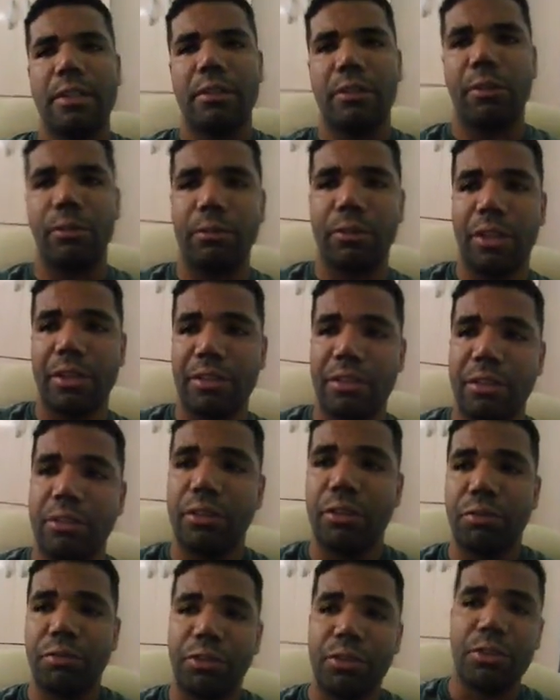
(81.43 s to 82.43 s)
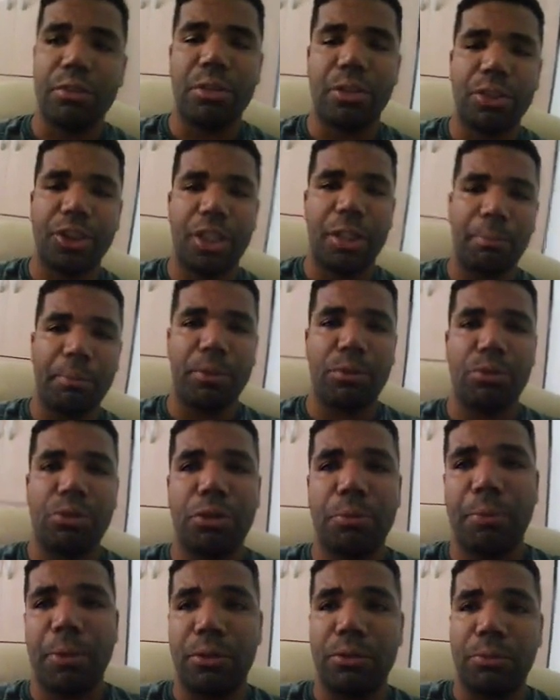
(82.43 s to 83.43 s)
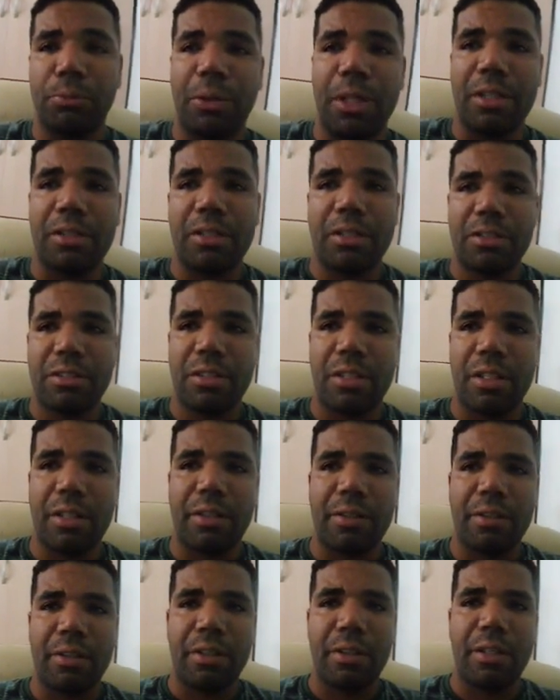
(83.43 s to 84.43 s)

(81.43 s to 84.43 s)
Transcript: Então tá sendo difícil achar pessoas para dublar essa série.